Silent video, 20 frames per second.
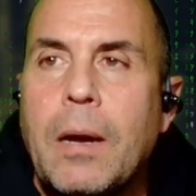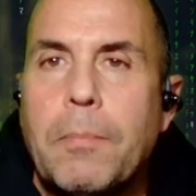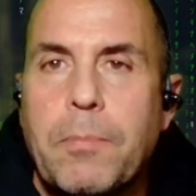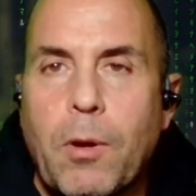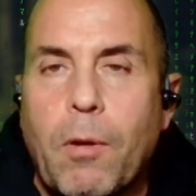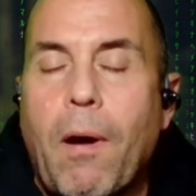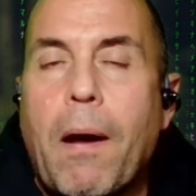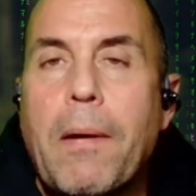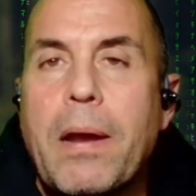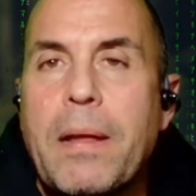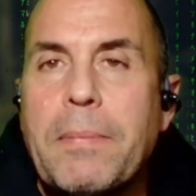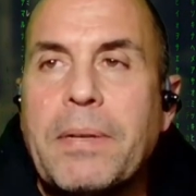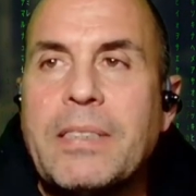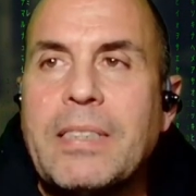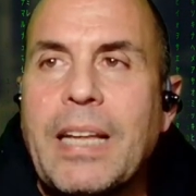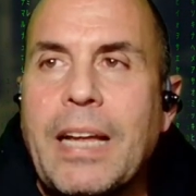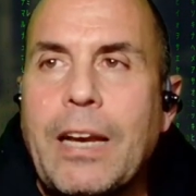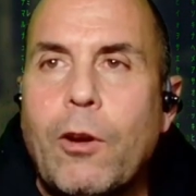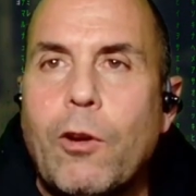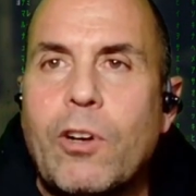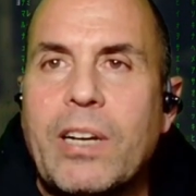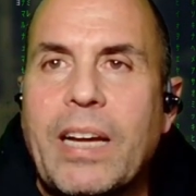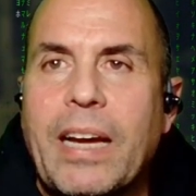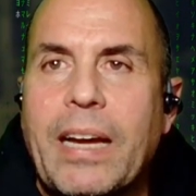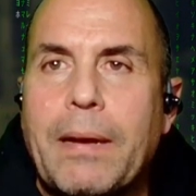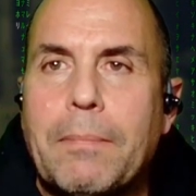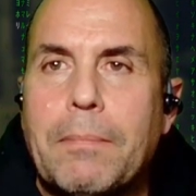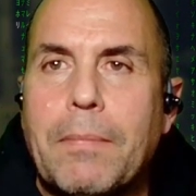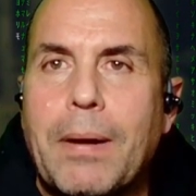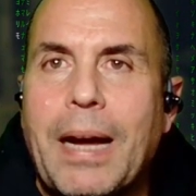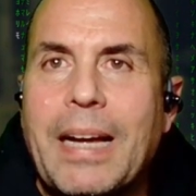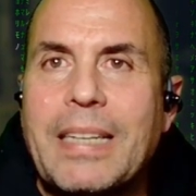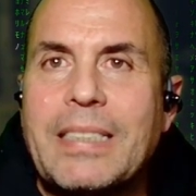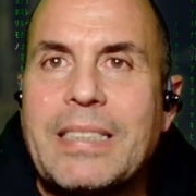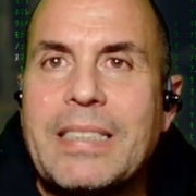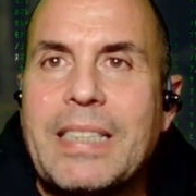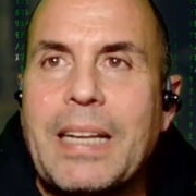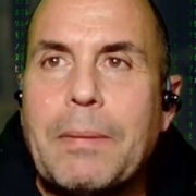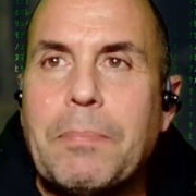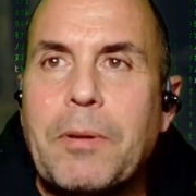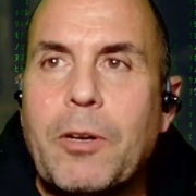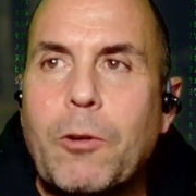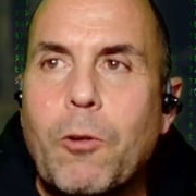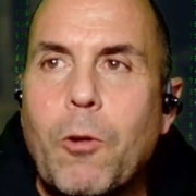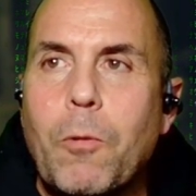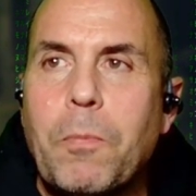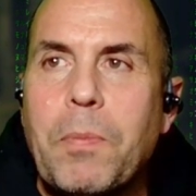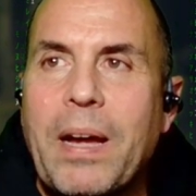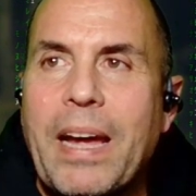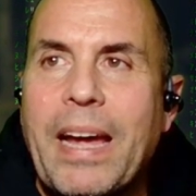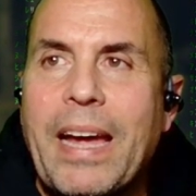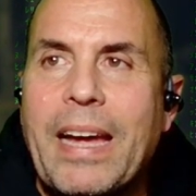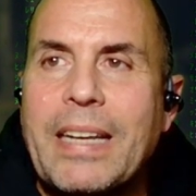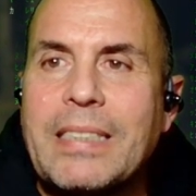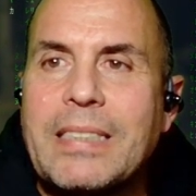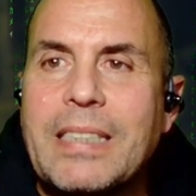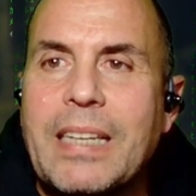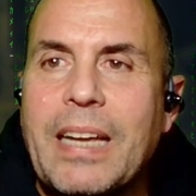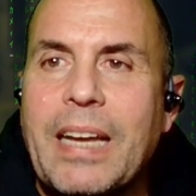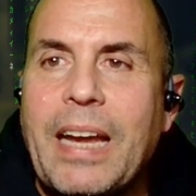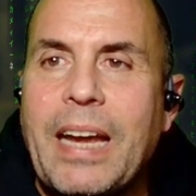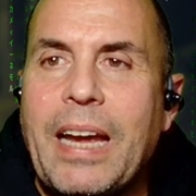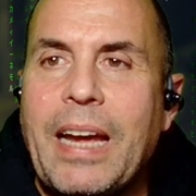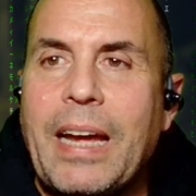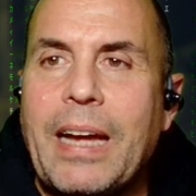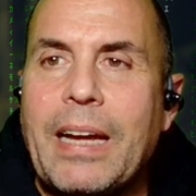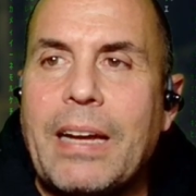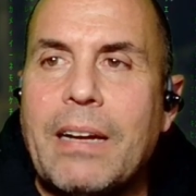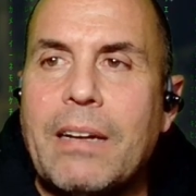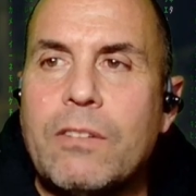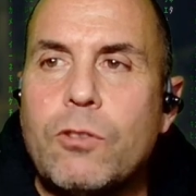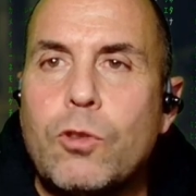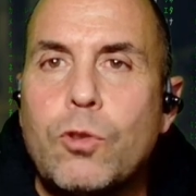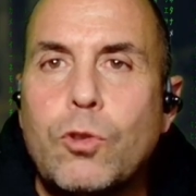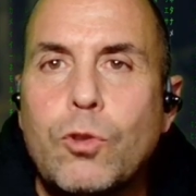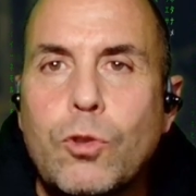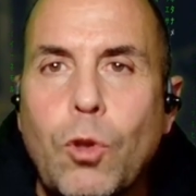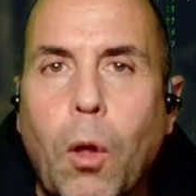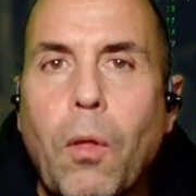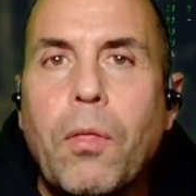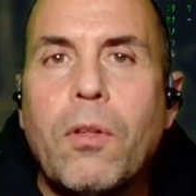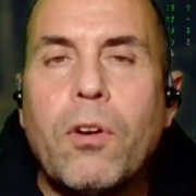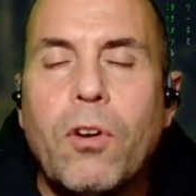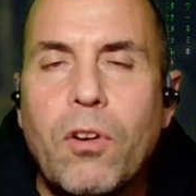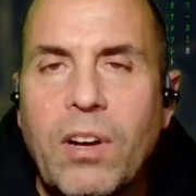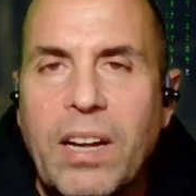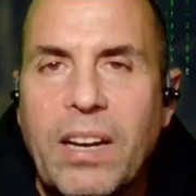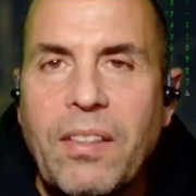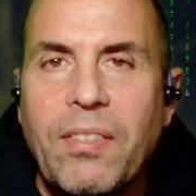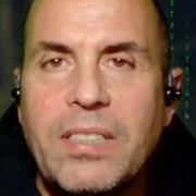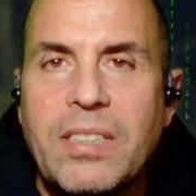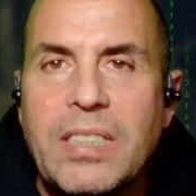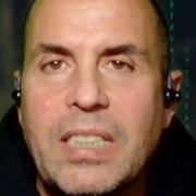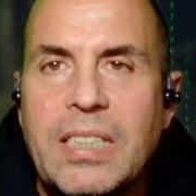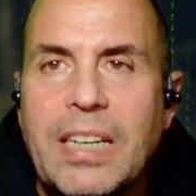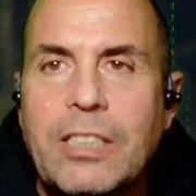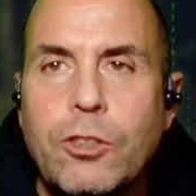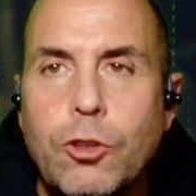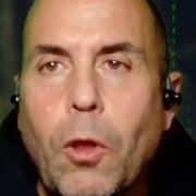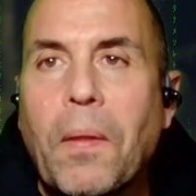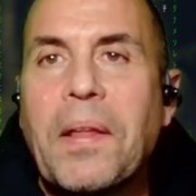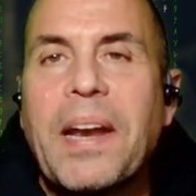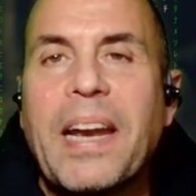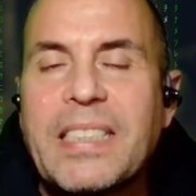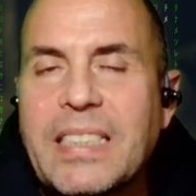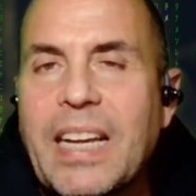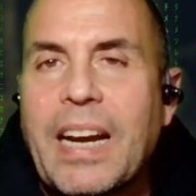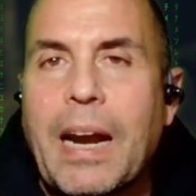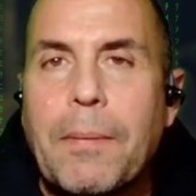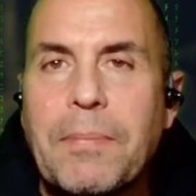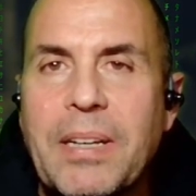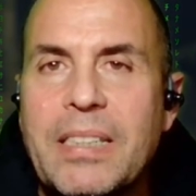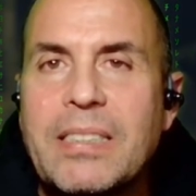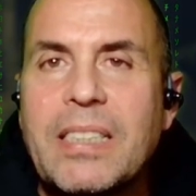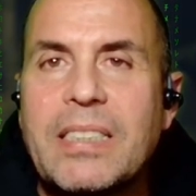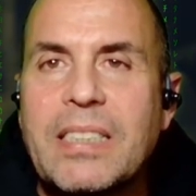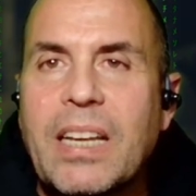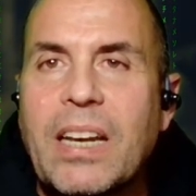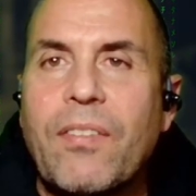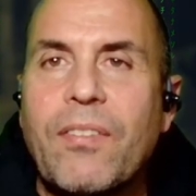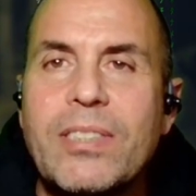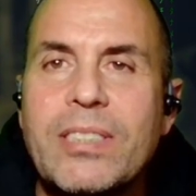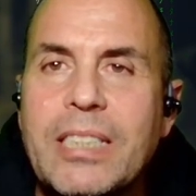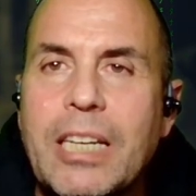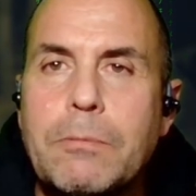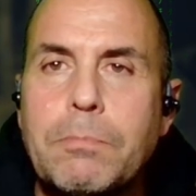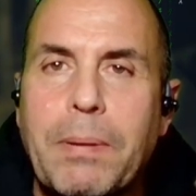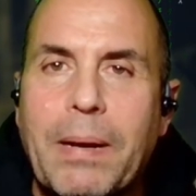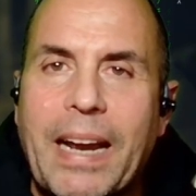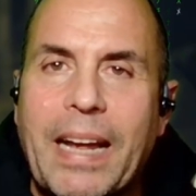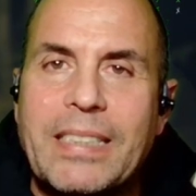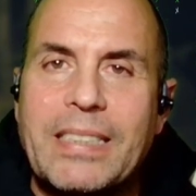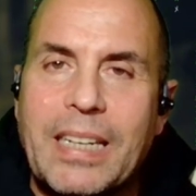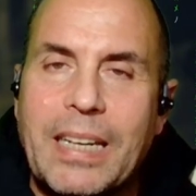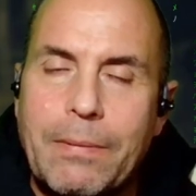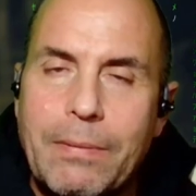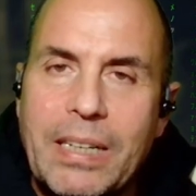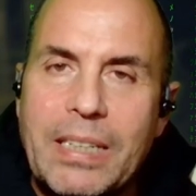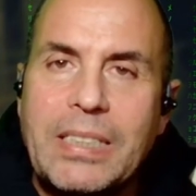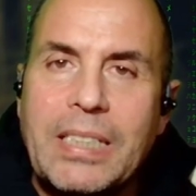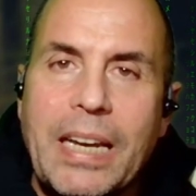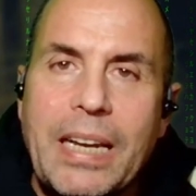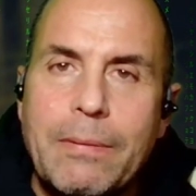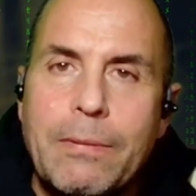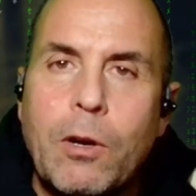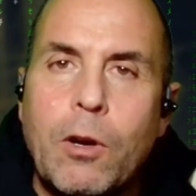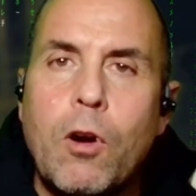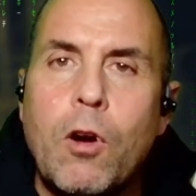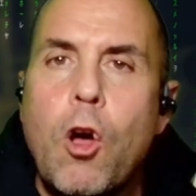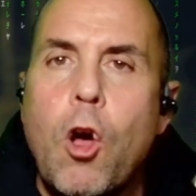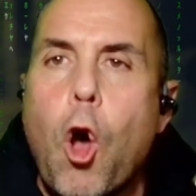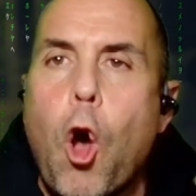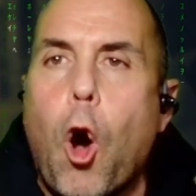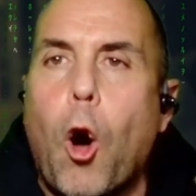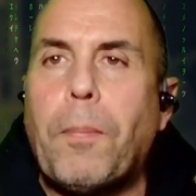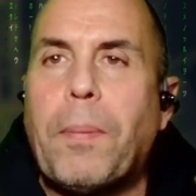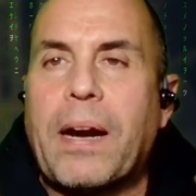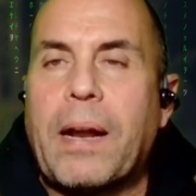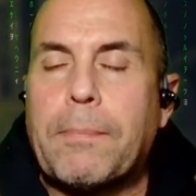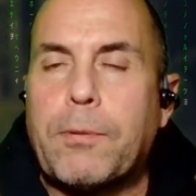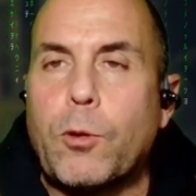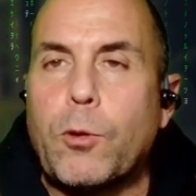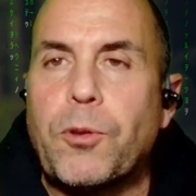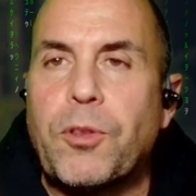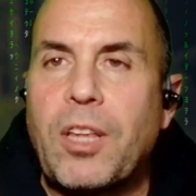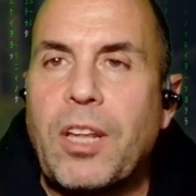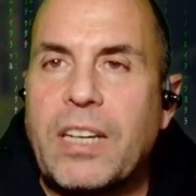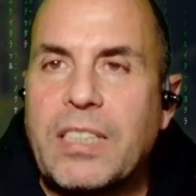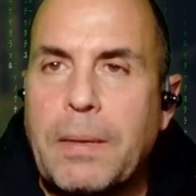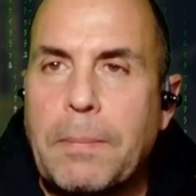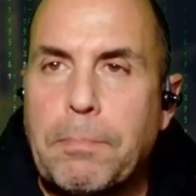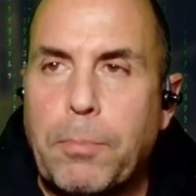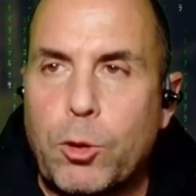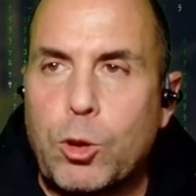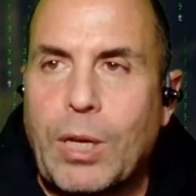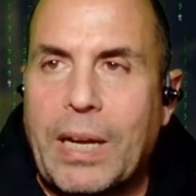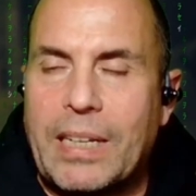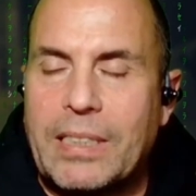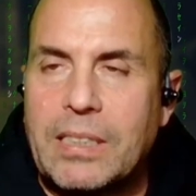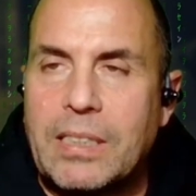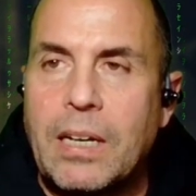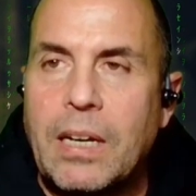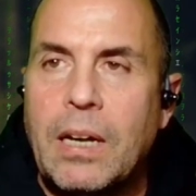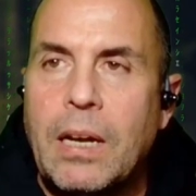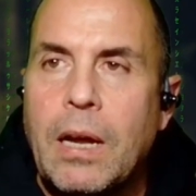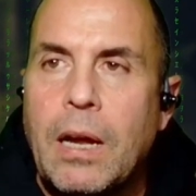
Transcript: probablemente lo que más te preocupe es eh, todo lo que necesitas, todas las herramientas que necesitas para escribir ese libro o para producir ese podcast.